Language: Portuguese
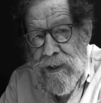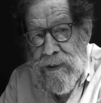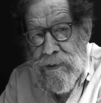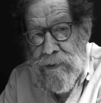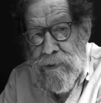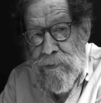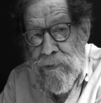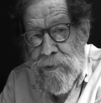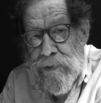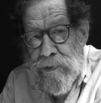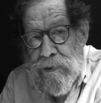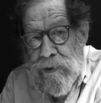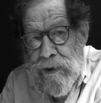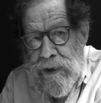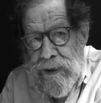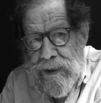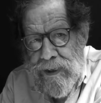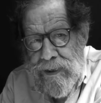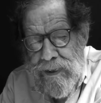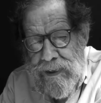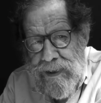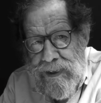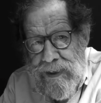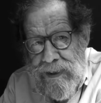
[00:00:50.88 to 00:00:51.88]
New
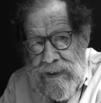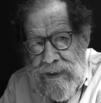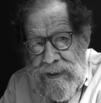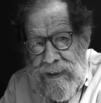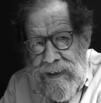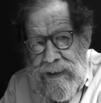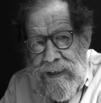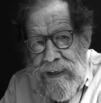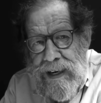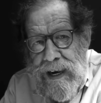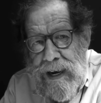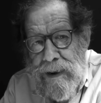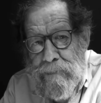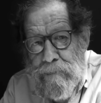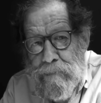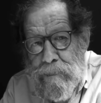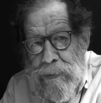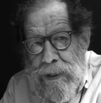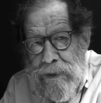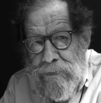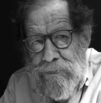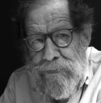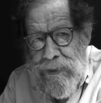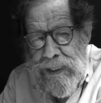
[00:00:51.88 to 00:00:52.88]
Yorker, A
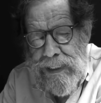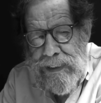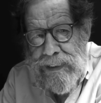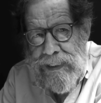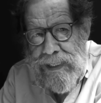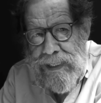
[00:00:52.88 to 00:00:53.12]
Perfect